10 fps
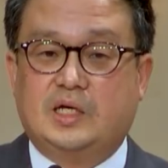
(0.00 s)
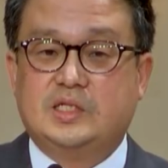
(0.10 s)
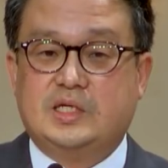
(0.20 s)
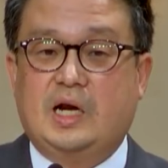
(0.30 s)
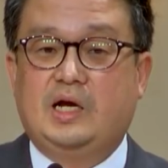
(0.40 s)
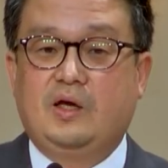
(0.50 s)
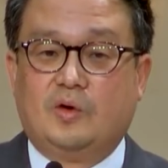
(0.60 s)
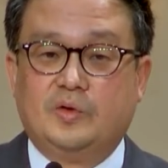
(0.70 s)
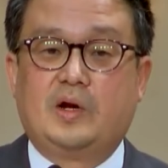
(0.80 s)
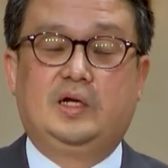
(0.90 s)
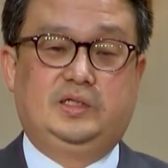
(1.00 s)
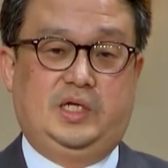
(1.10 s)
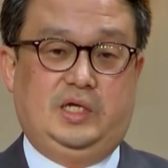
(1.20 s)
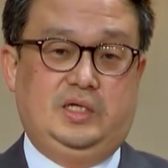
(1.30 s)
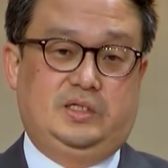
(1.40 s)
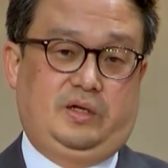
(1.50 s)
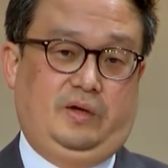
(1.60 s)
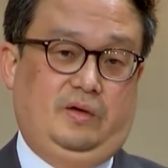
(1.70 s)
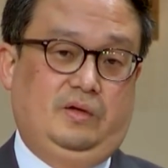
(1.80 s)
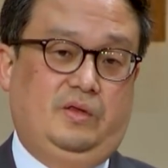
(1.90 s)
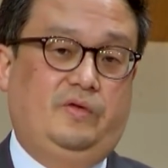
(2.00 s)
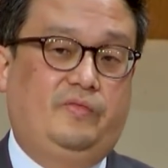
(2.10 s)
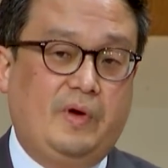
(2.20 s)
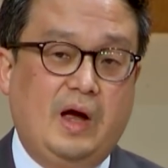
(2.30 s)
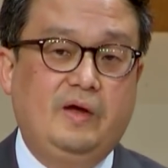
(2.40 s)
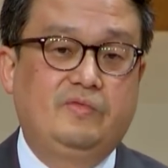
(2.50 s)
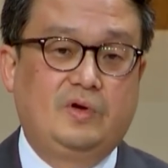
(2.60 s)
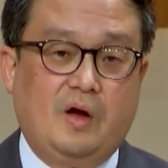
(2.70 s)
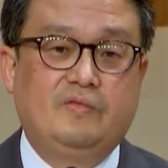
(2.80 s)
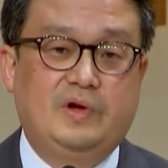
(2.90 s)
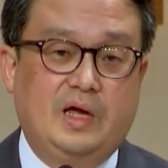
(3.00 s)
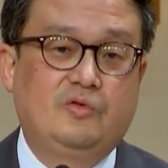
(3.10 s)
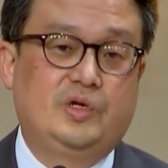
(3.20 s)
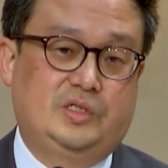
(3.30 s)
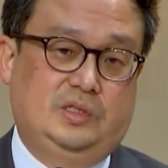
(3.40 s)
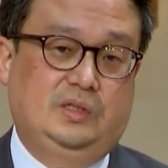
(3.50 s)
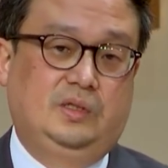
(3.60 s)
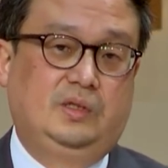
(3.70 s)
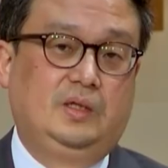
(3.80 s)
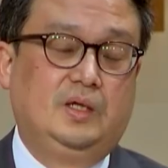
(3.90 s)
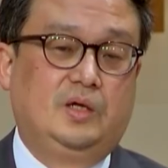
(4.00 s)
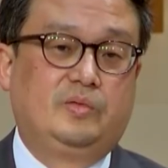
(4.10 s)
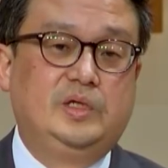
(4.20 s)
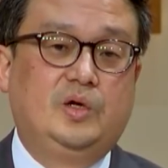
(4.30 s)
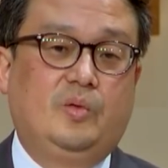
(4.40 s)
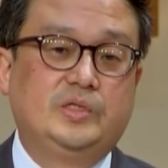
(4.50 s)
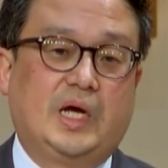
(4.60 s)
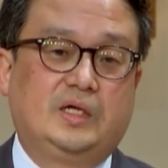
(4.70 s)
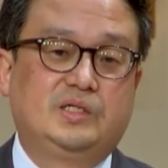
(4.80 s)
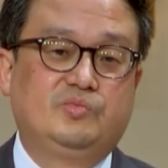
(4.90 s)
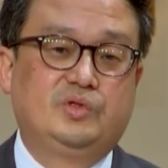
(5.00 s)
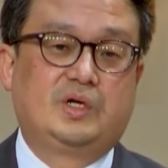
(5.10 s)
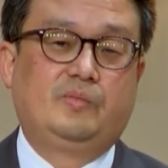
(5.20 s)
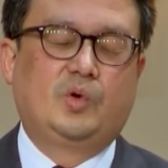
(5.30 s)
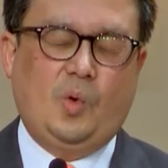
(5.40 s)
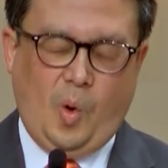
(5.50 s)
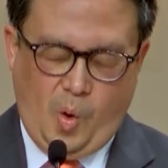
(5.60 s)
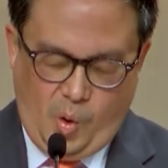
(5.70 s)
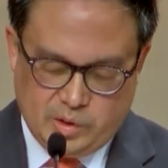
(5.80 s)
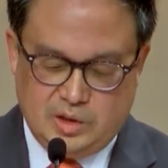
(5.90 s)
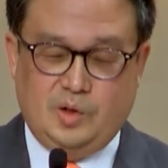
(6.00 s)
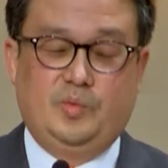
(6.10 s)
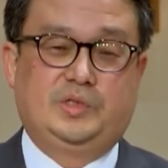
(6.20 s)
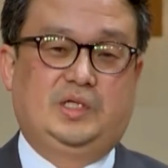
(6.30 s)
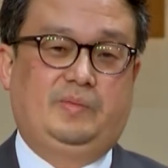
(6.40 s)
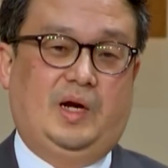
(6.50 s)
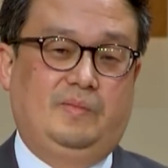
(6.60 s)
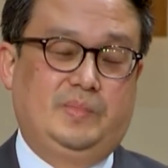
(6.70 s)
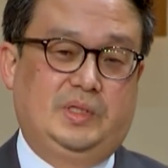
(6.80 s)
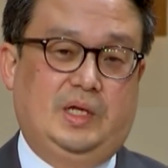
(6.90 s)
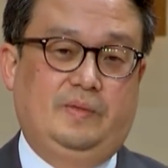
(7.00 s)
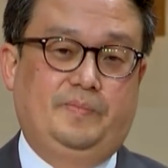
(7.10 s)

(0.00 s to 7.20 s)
가지 사랑의 언어라는 책이 있어요. The Five Love Language. 여러분 읽어보지 않으신 분들은 한번 꼭 읽어보시기 바랍니다.